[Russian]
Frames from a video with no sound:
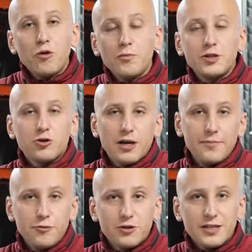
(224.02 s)
помощью
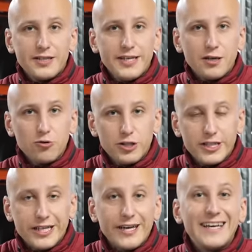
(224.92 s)
компьютерной
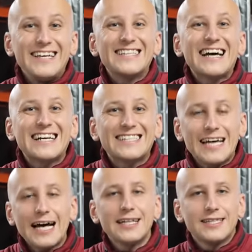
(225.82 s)
диагностики.
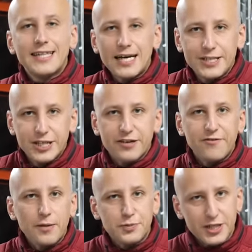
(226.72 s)
Иногда датчик
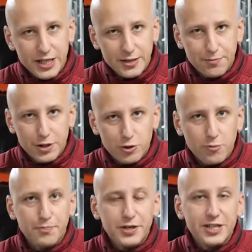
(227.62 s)
вообще ни при
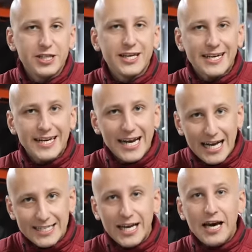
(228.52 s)
чем. Причина –
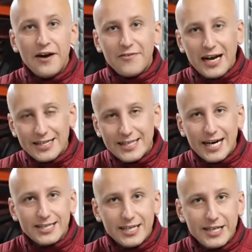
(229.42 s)
грязь в
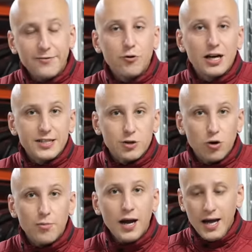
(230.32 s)
контактах его
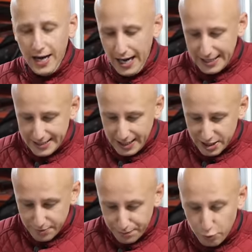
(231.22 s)
разъема, а
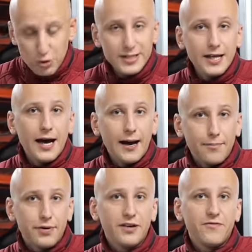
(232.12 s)
также просто
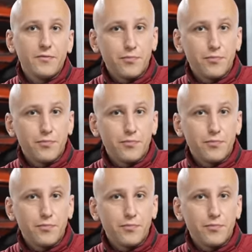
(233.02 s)
обрыв